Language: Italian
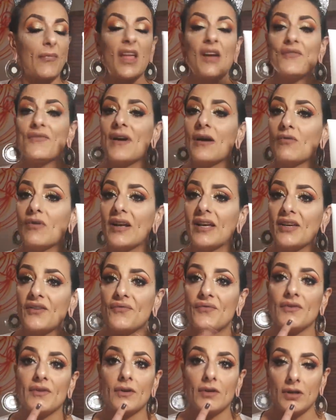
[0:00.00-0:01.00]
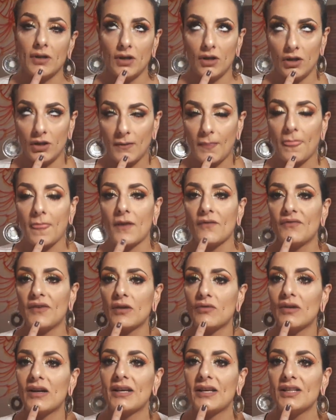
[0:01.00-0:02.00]
Fa qualche, ehm,
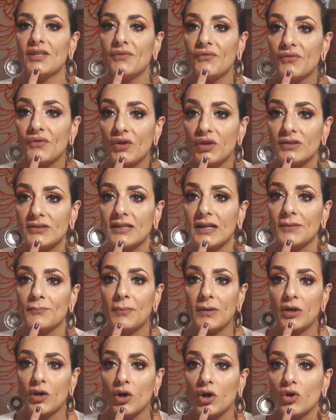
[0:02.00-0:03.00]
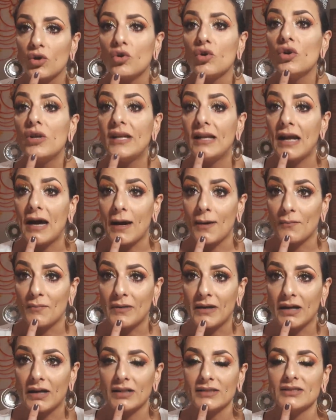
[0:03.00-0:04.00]
fa qualche difficoltà però con le
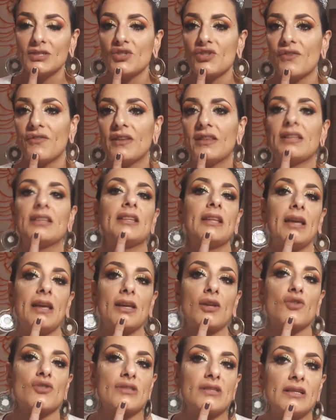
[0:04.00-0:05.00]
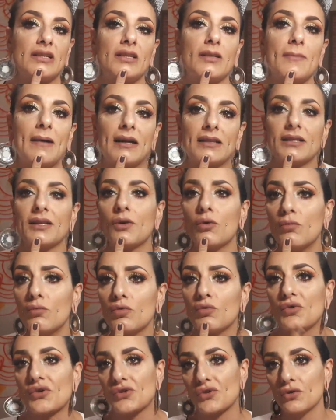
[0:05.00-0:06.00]
labbra, se avete dei rossetti matte
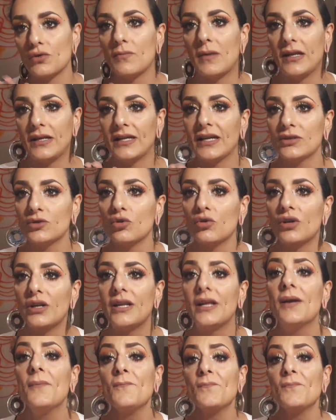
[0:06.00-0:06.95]
comunque sono belli cadolli,